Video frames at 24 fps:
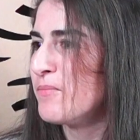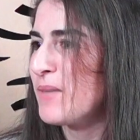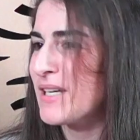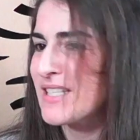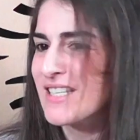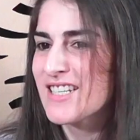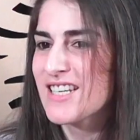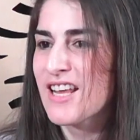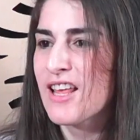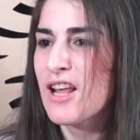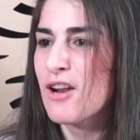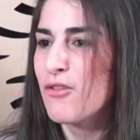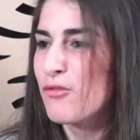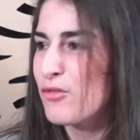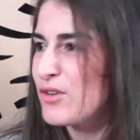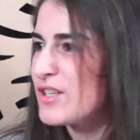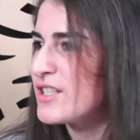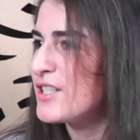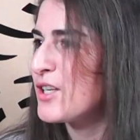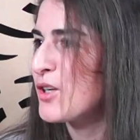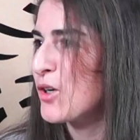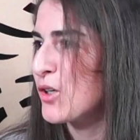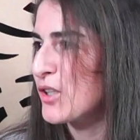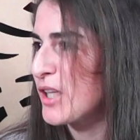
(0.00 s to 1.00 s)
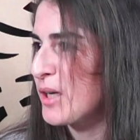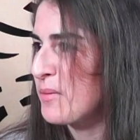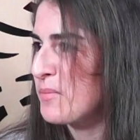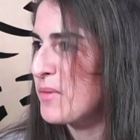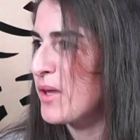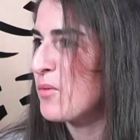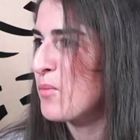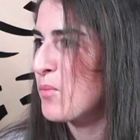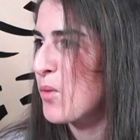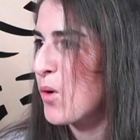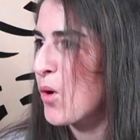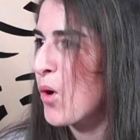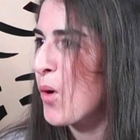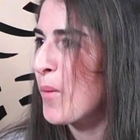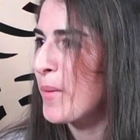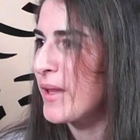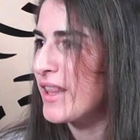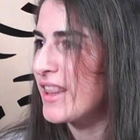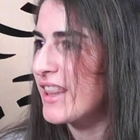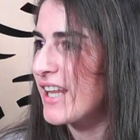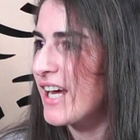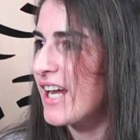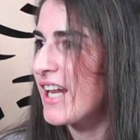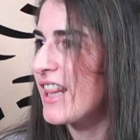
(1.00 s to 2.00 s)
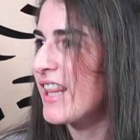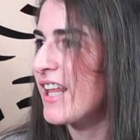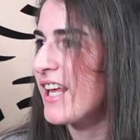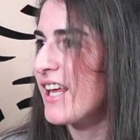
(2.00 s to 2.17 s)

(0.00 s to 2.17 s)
más allá del físico, también un poco mental